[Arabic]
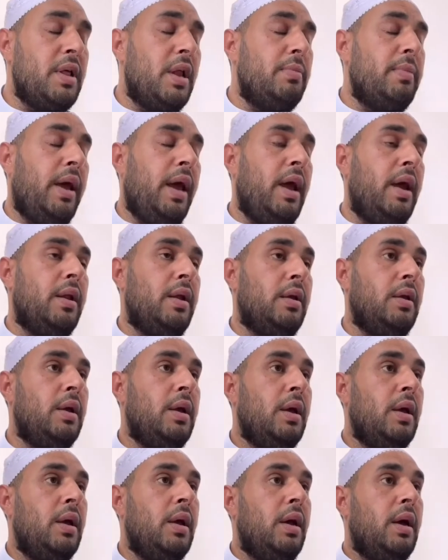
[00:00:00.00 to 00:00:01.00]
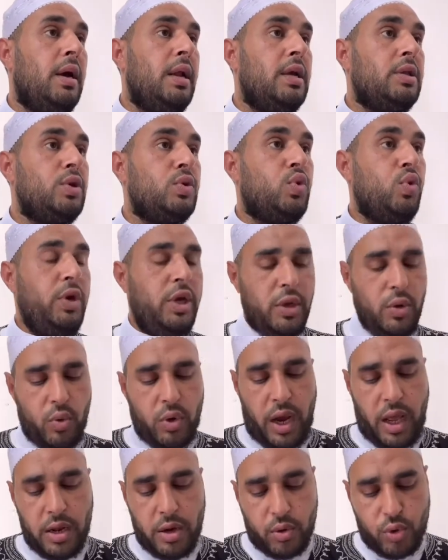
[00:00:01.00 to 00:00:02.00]
المعاني التي
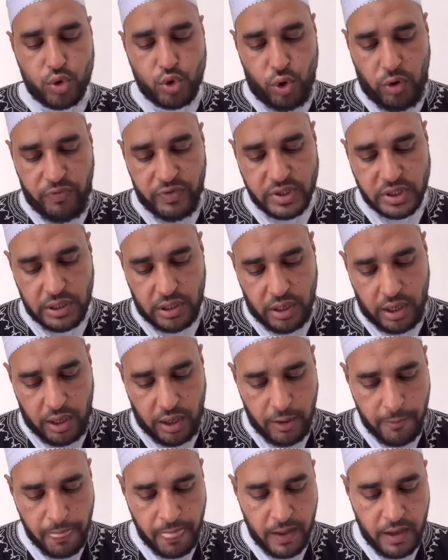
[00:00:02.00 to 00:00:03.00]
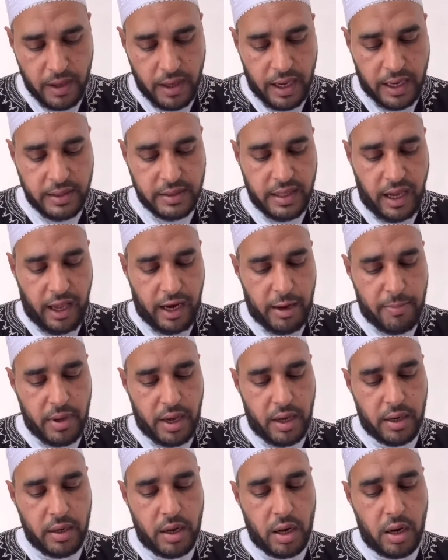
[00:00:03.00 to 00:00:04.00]
تعينك على الخشوع في الصلاة أن تعلم
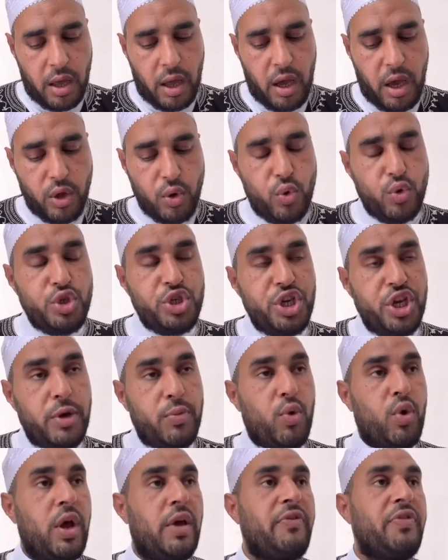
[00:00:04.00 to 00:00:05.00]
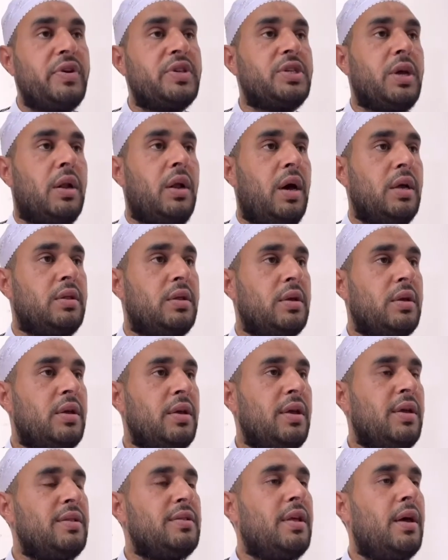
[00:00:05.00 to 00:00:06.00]
أن الله يجيبك في صلاتك
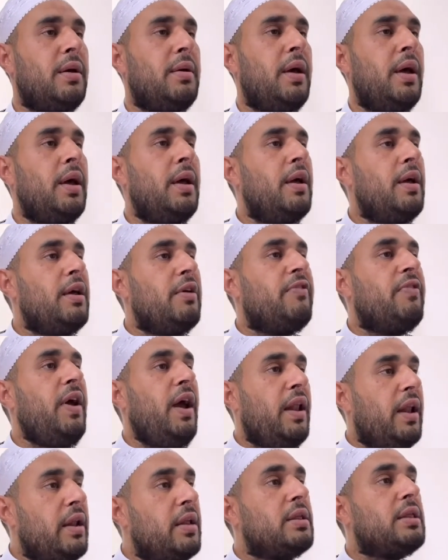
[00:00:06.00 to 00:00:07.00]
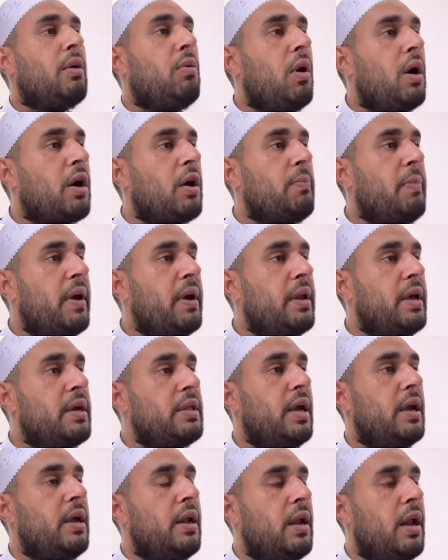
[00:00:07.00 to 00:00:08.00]
أنت فعلا أنت واقف بين
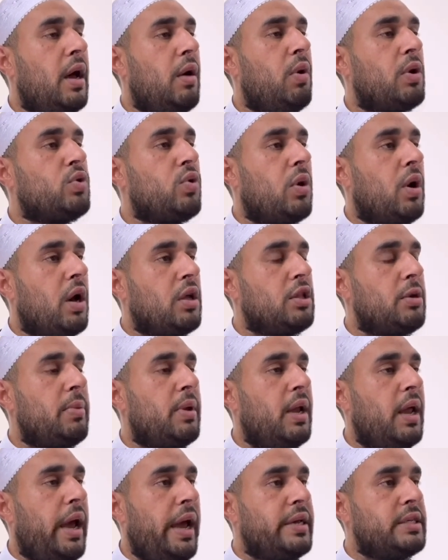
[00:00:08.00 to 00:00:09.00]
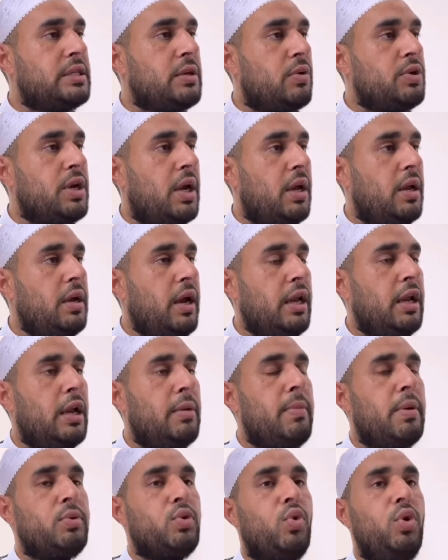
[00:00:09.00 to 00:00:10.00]
يدي الله وتخاطب الله عز وجل يعني
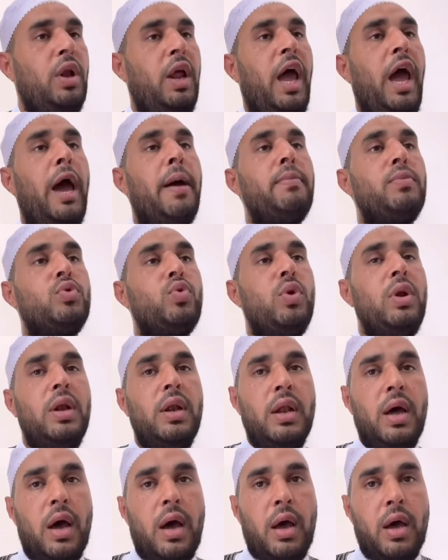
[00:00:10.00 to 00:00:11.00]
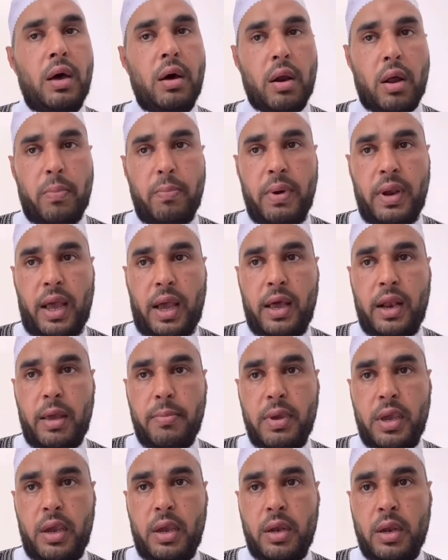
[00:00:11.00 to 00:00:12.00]
لما تقول الحمد لله رب
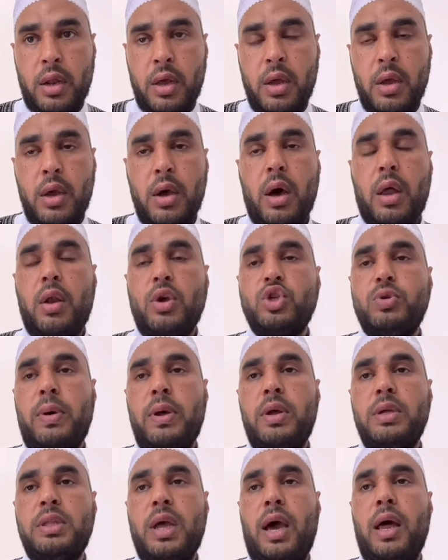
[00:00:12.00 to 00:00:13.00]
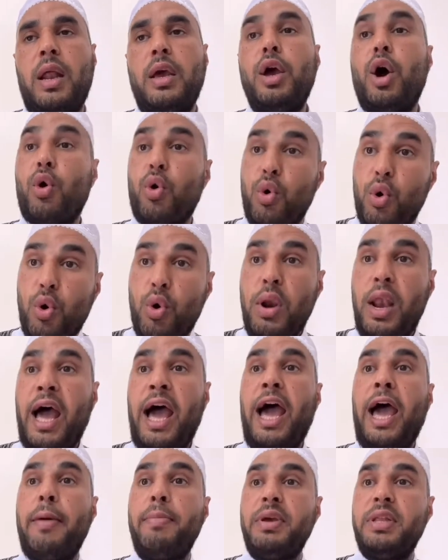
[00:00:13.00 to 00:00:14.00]
العالمين الله سبحانه وتعالى يقول
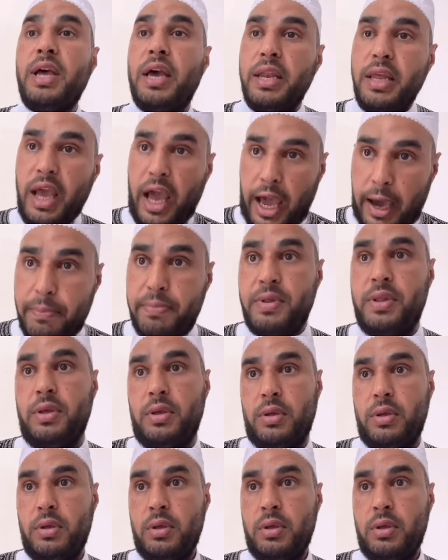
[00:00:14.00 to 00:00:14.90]
حمدني عبدي